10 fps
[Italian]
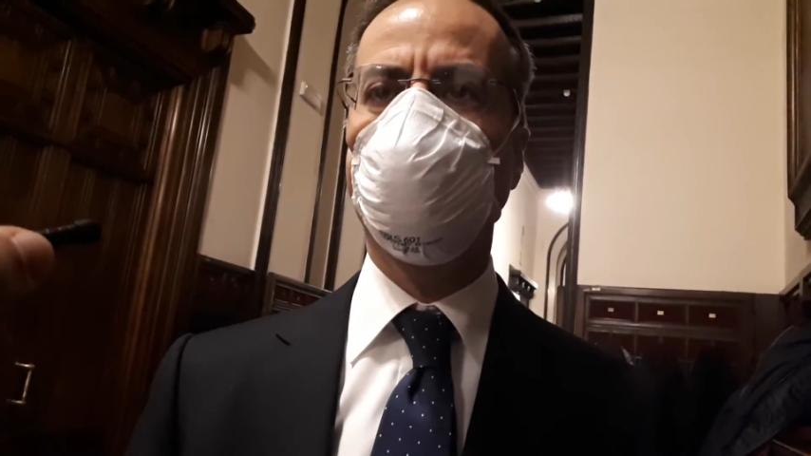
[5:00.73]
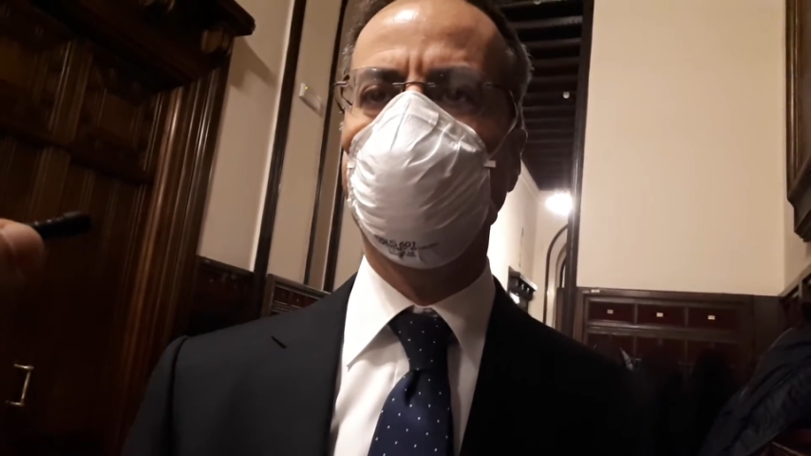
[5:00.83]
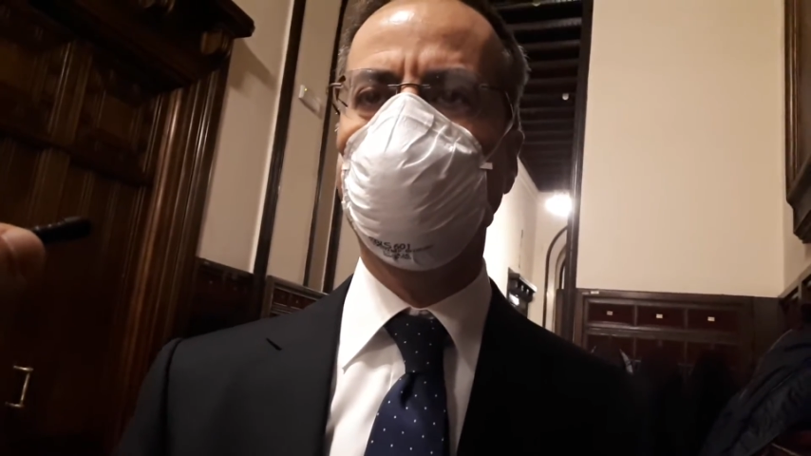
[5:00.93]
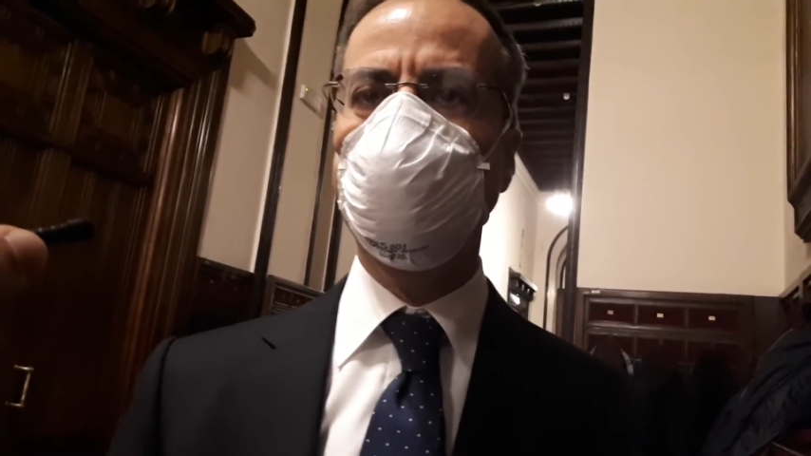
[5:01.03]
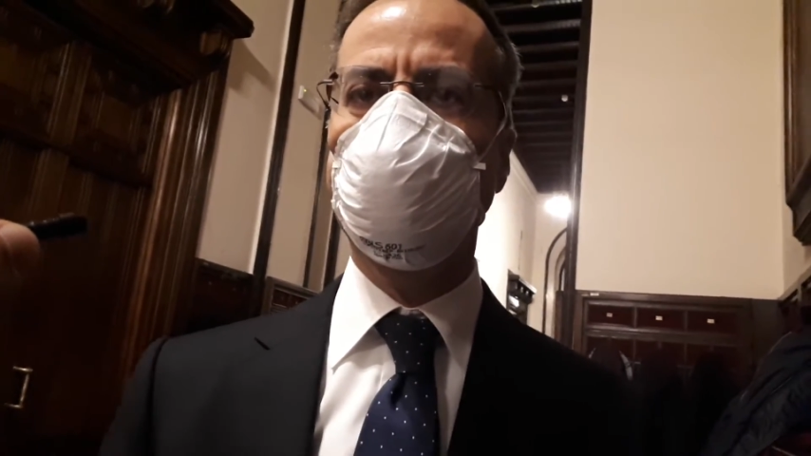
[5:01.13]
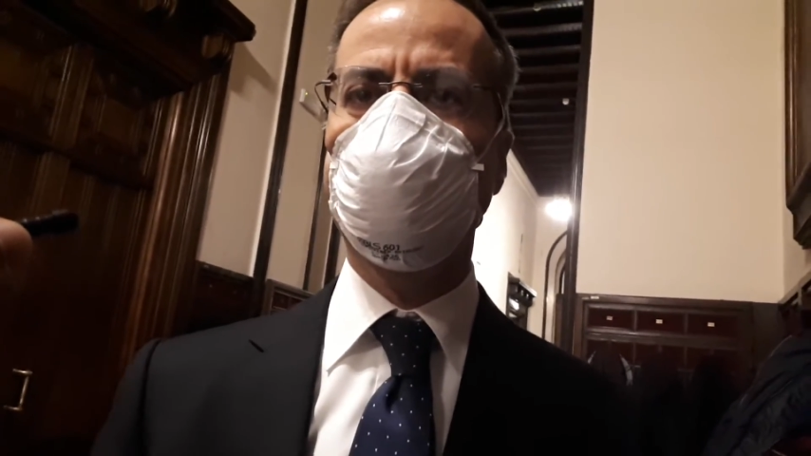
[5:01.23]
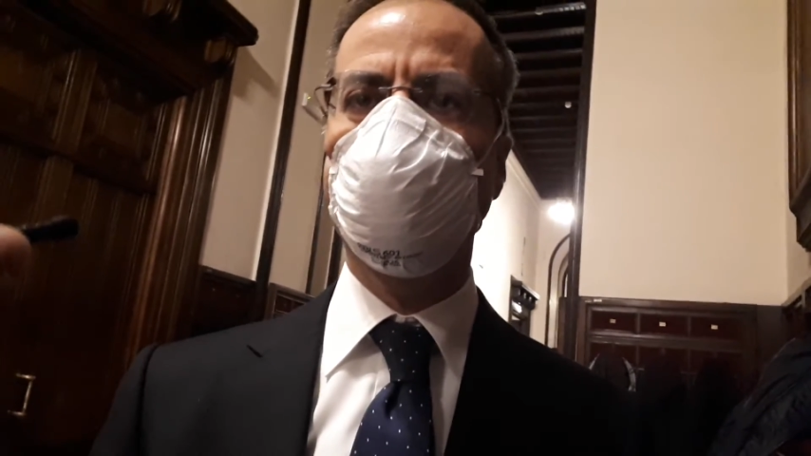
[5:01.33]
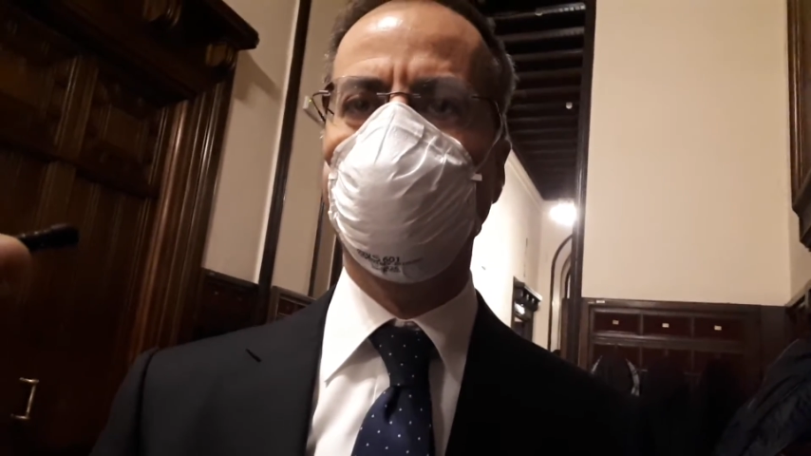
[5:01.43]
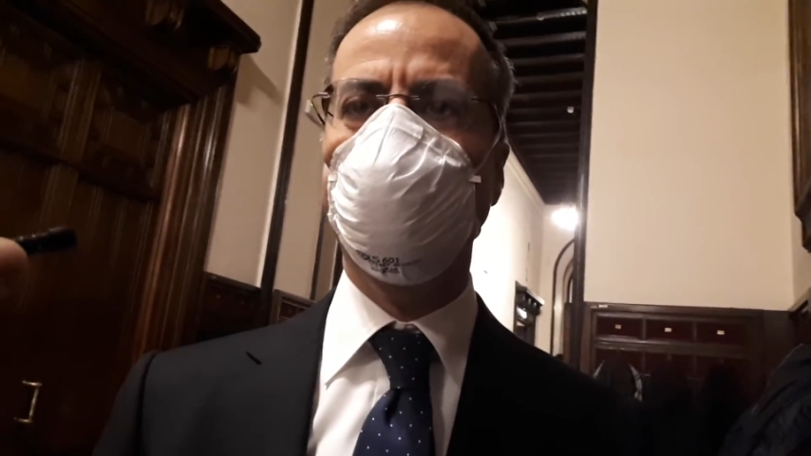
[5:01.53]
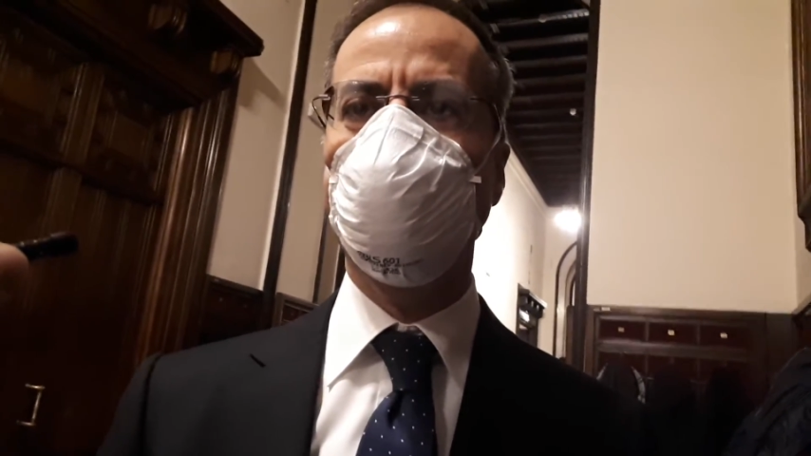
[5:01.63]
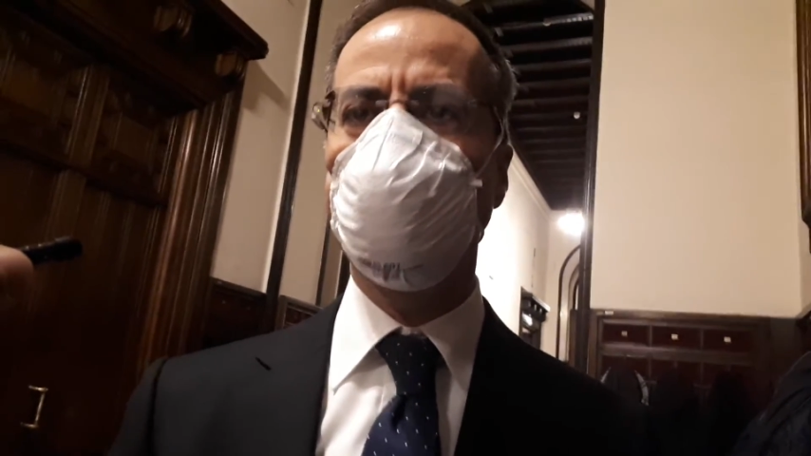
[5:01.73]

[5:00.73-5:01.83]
moltissime